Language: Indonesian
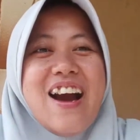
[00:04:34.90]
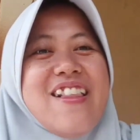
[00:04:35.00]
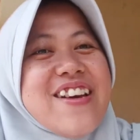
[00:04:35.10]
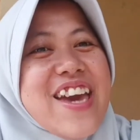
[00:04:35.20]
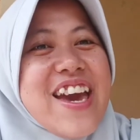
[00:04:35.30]

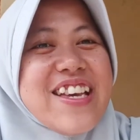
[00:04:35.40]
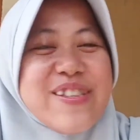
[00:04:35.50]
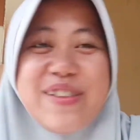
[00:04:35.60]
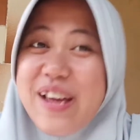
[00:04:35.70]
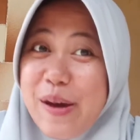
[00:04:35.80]
Halo
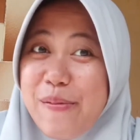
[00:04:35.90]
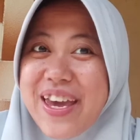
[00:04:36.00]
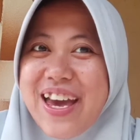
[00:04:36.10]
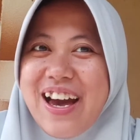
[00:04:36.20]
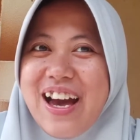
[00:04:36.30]
guys, udah lama
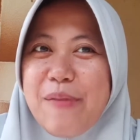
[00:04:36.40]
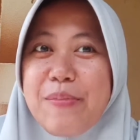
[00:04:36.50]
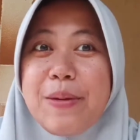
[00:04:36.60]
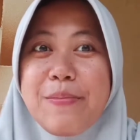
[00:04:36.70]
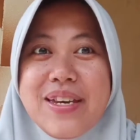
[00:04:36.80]
ya
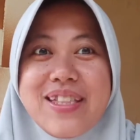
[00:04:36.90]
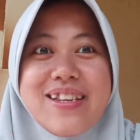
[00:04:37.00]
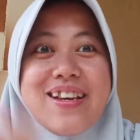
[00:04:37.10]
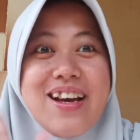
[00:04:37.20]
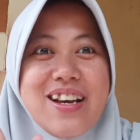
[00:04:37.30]

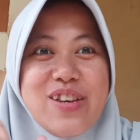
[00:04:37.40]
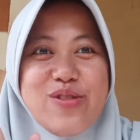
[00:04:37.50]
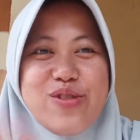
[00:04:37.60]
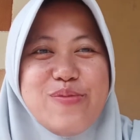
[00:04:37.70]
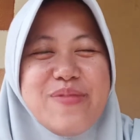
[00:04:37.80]
Mimin nggak
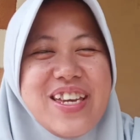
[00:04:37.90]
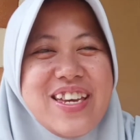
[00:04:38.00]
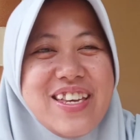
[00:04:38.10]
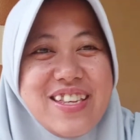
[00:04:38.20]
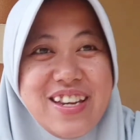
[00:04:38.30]
nge-youtube nih